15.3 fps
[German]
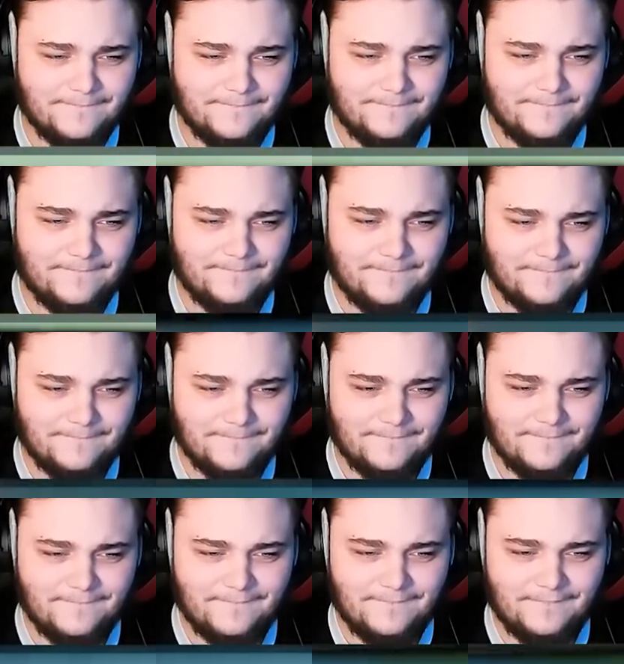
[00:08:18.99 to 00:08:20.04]
Nein, du
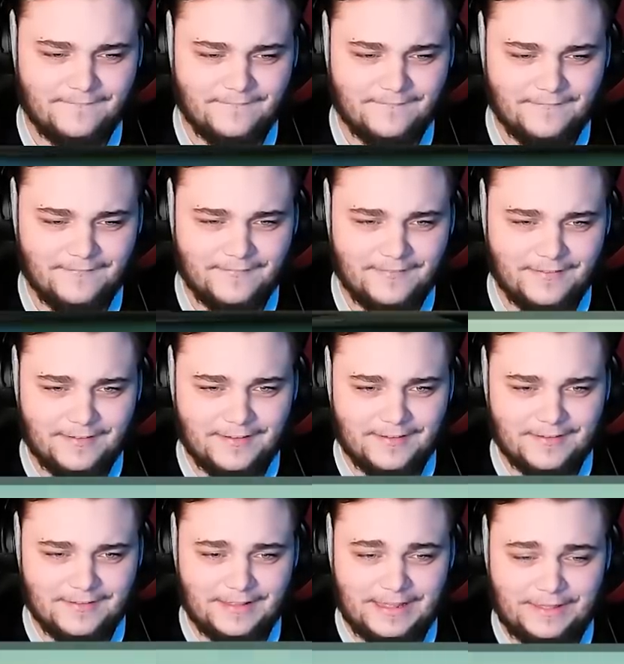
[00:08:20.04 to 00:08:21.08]
fährst, fliegst in meine Base und sagst...